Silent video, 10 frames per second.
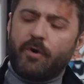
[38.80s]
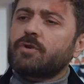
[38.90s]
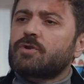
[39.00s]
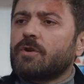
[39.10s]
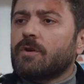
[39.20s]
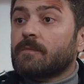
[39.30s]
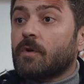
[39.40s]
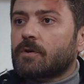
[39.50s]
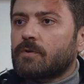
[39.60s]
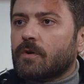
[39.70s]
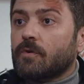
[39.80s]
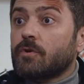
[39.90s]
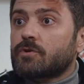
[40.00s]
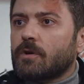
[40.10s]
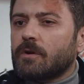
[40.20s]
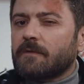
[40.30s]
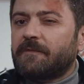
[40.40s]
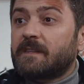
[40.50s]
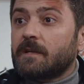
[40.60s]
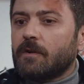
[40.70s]
Uyuz oluyorum doktor, uyuz oluyorum,
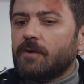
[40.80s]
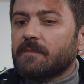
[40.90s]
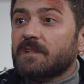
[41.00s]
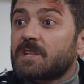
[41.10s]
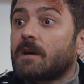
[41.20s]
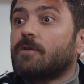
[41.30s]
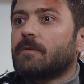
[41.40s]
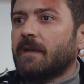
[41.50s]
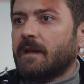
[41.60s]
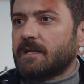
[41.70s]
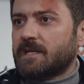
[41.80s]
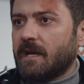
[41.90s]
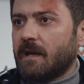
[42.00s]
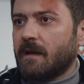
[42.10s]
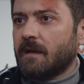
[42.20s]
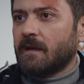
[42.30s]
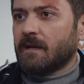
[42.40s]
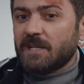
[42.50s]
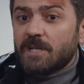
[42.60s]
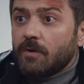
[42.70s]
fitil oluyorum, gıcık oluyorum ben her şeye.
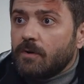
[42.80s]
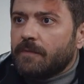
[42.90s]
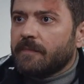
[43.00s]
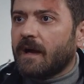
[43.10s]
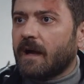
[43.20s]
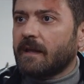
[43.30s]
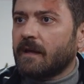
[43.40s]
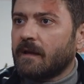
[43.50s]
Gıcık oluyorum yani.